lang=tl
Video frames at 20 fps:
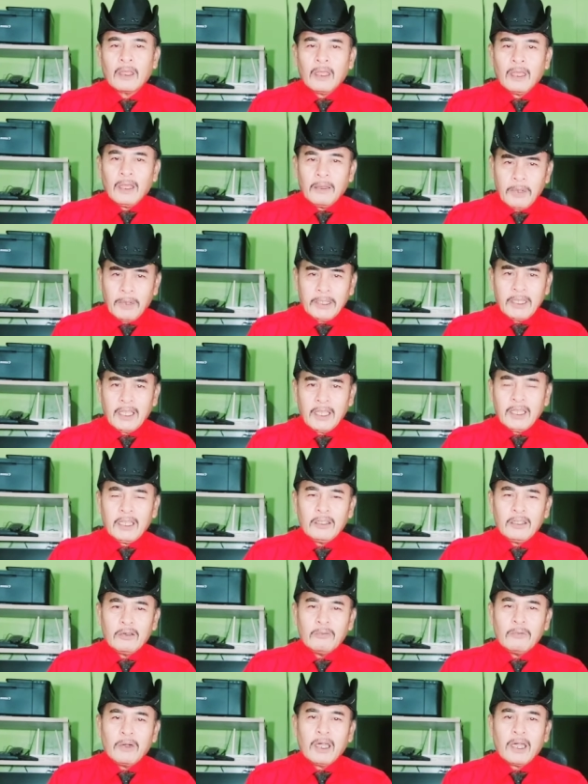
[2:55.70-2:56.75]
imagine
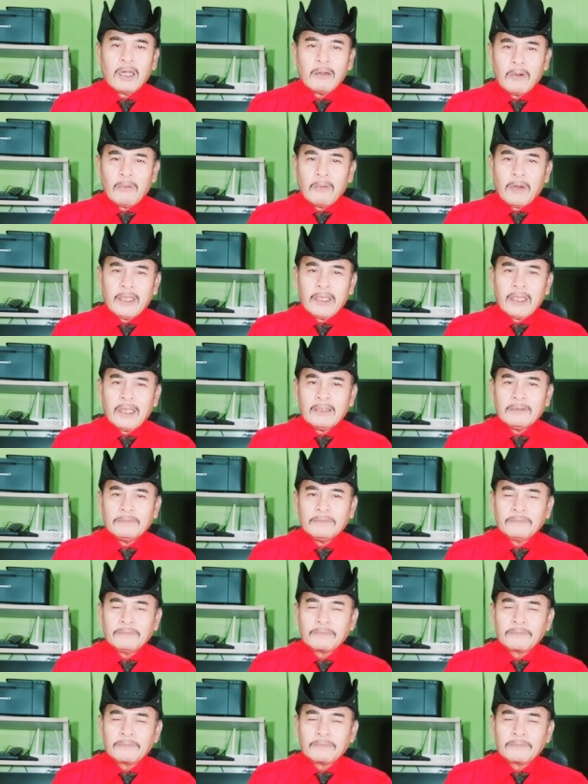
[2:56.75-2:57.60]
nyo mga kababayan